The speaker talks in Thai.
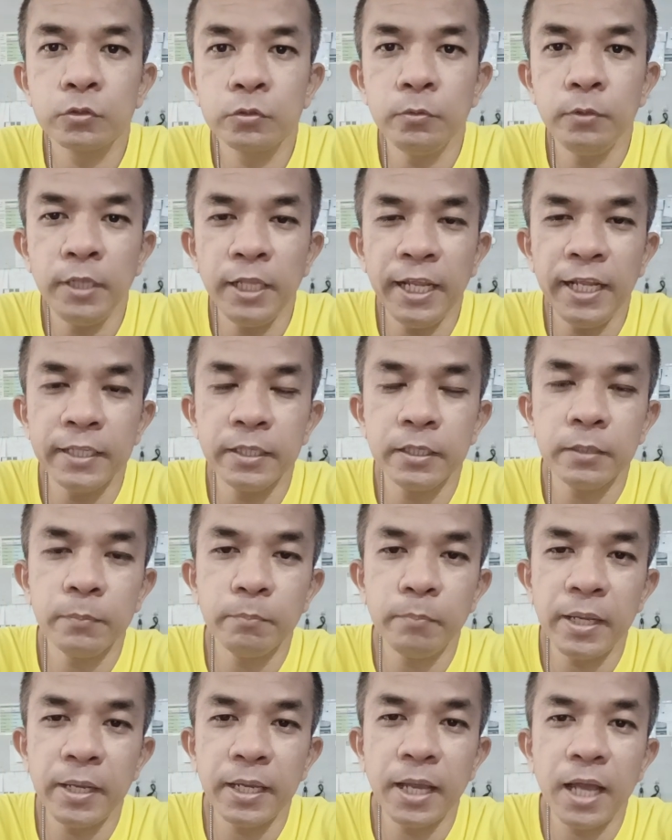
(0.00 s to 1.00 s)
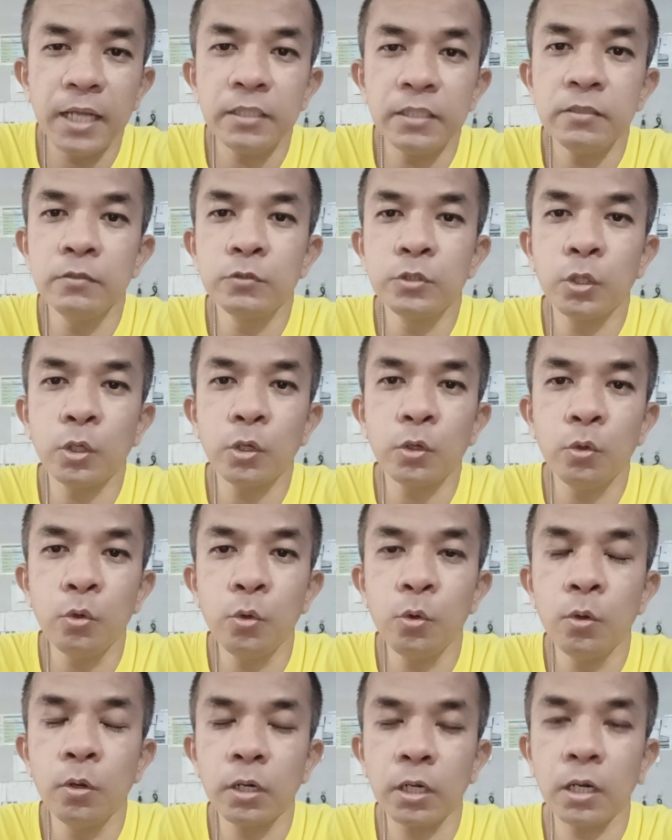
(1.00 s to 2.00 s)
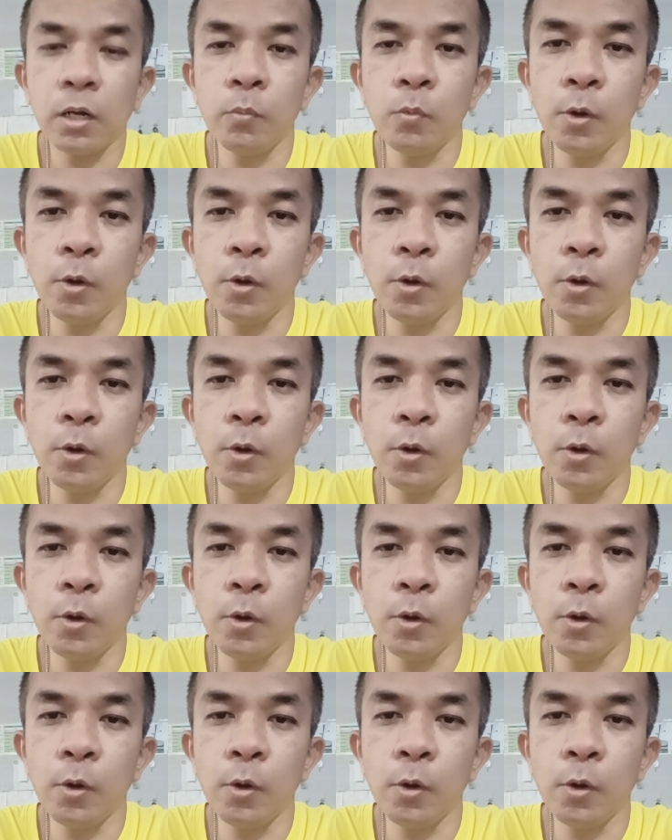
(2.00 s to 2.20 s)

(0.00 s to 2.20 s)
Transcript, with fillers: เน็ตไม่อั้นทรู ระ